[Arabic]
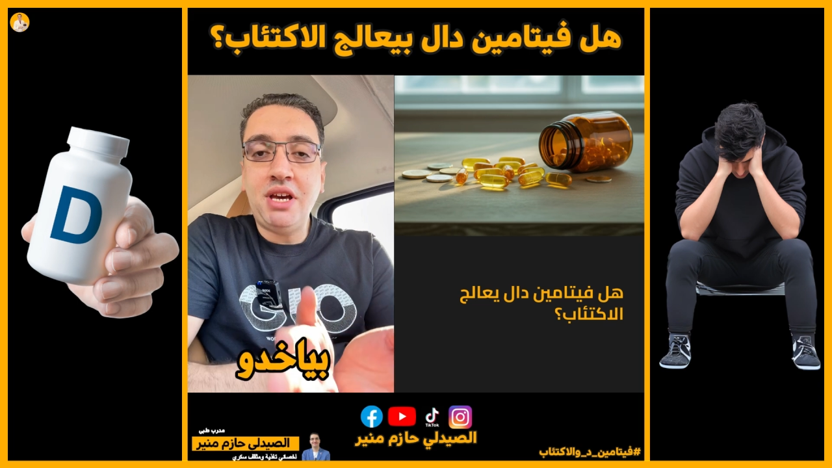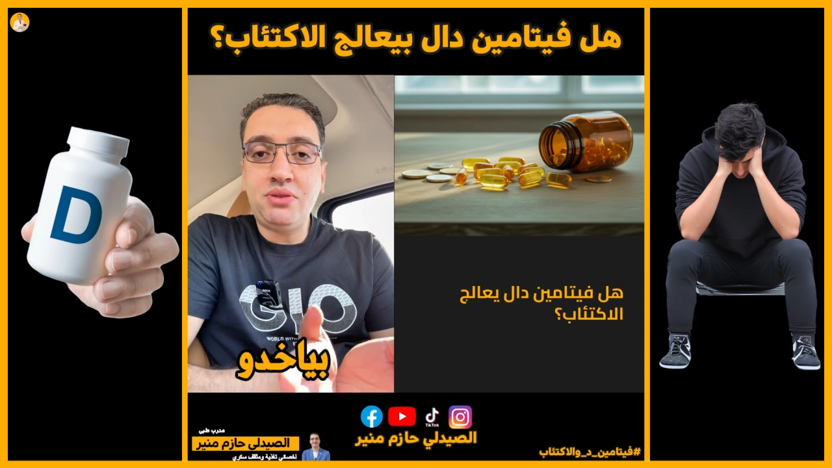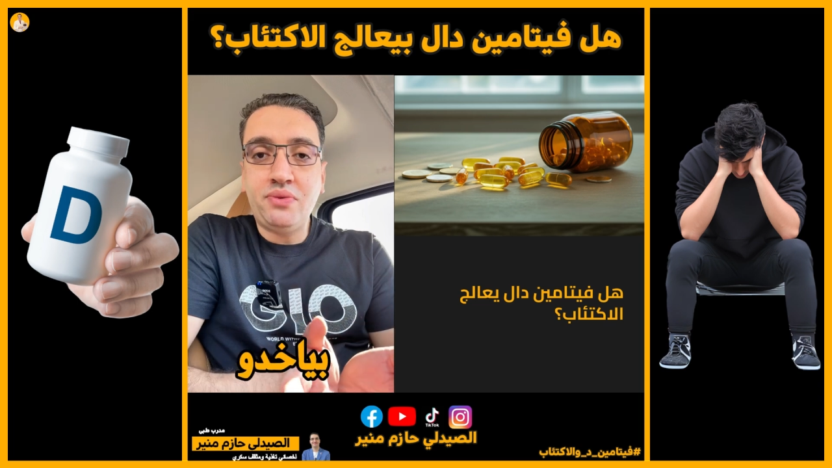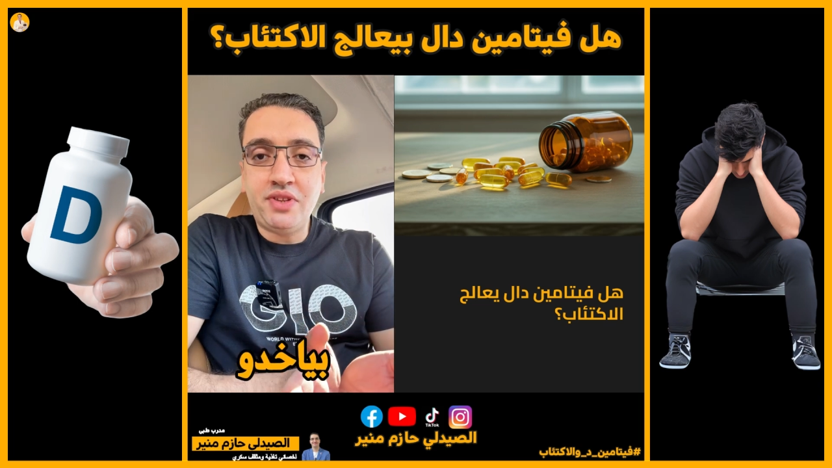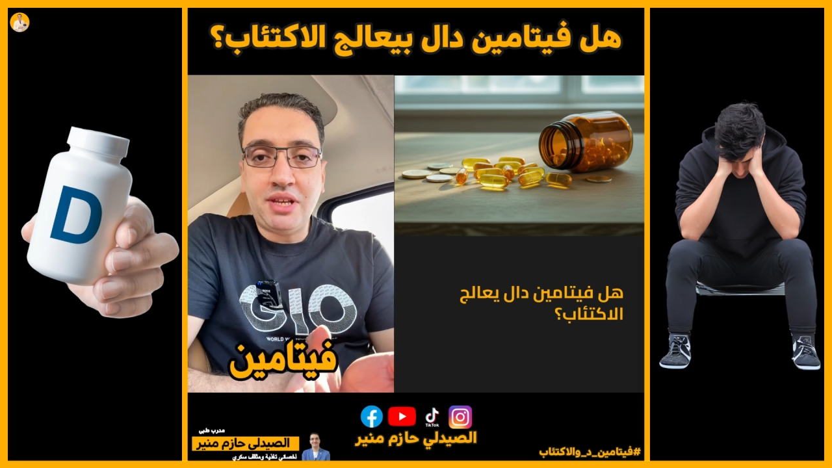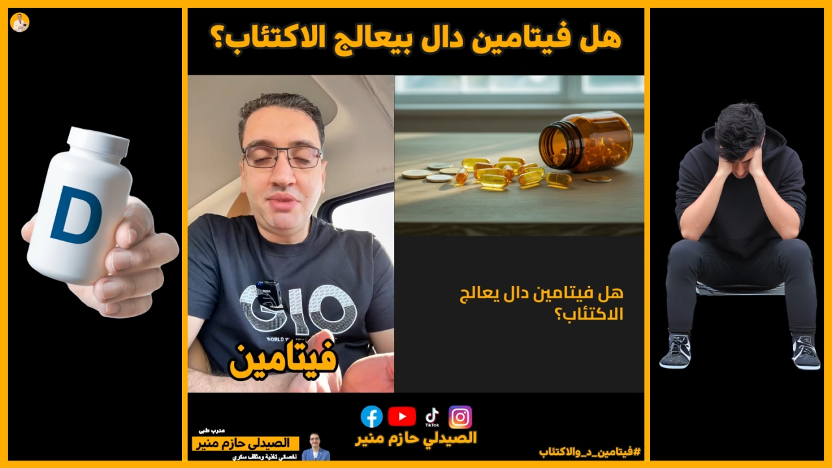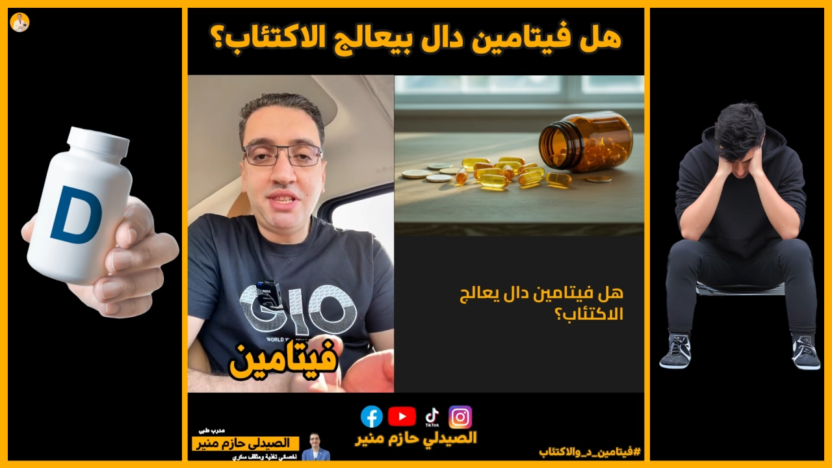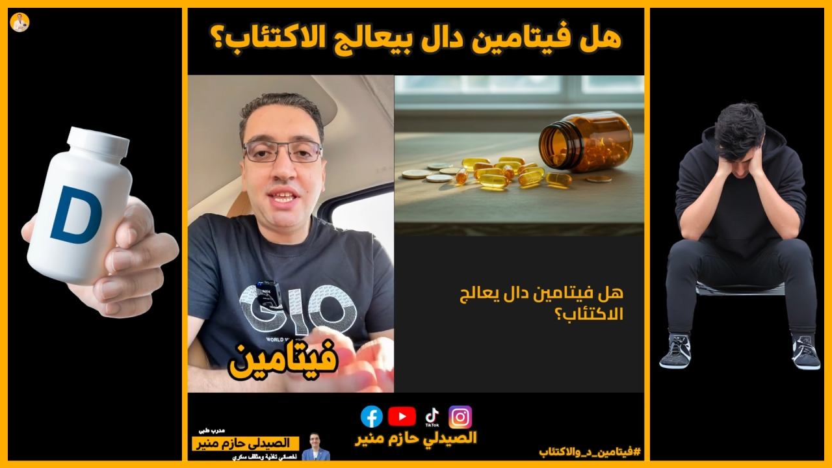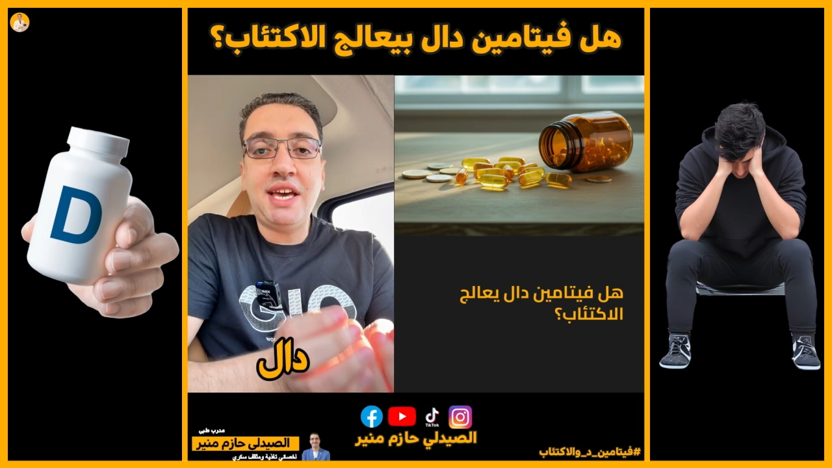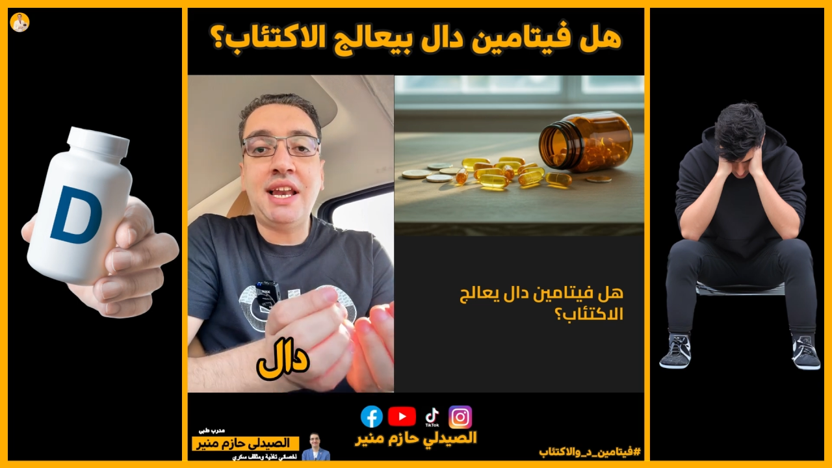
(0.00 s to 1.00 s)
بياخدوا
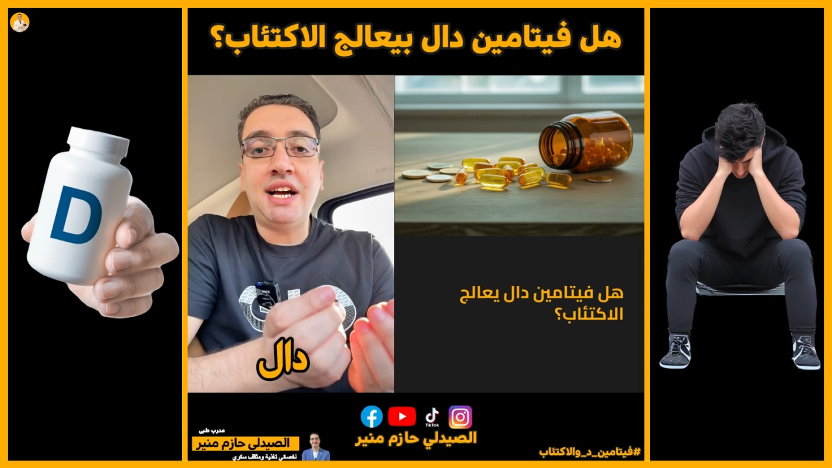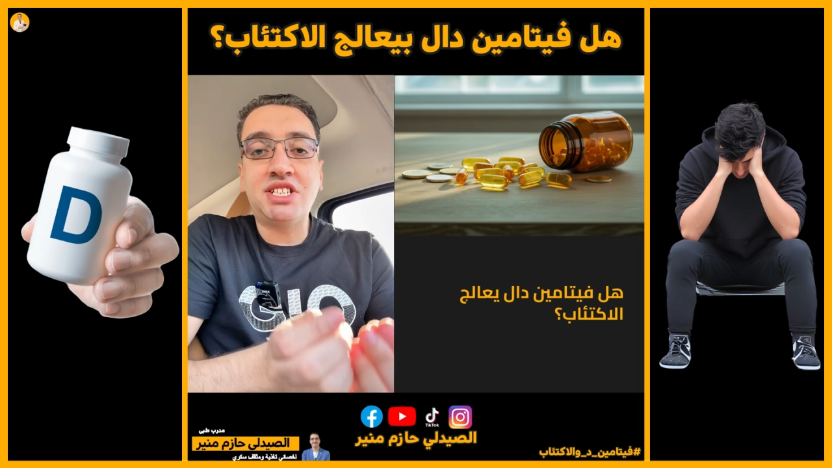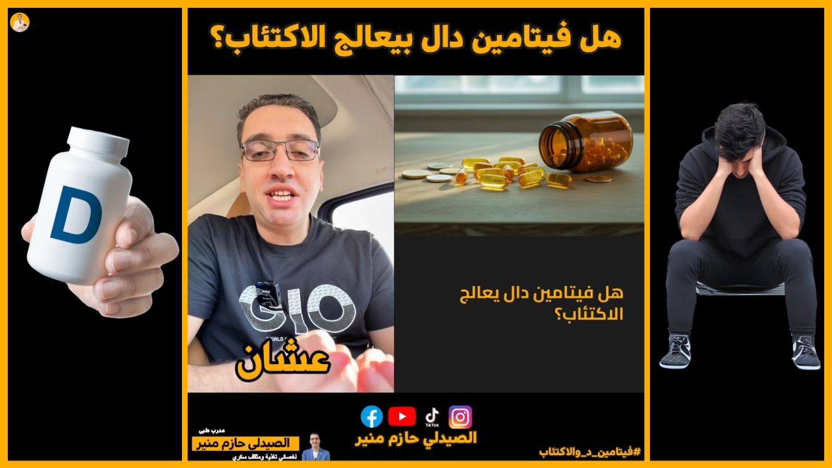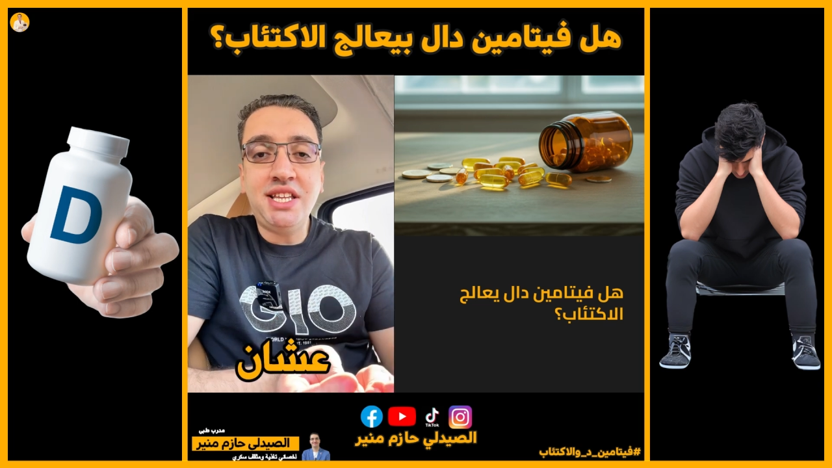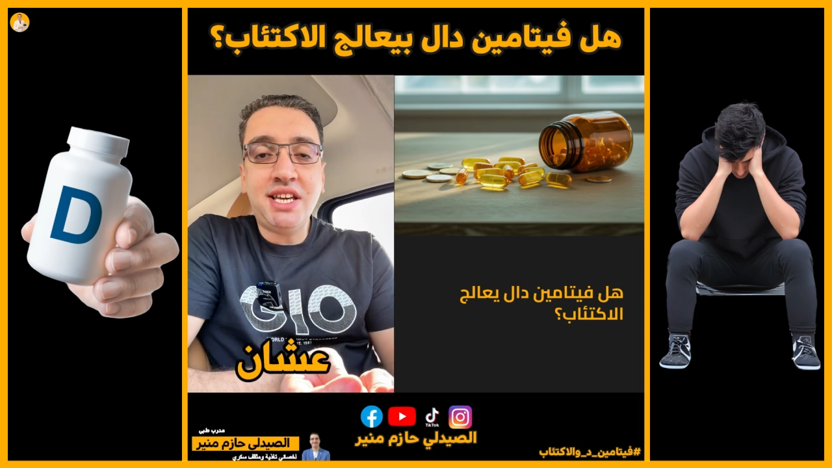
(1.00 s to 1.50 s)
فيتامين د عشان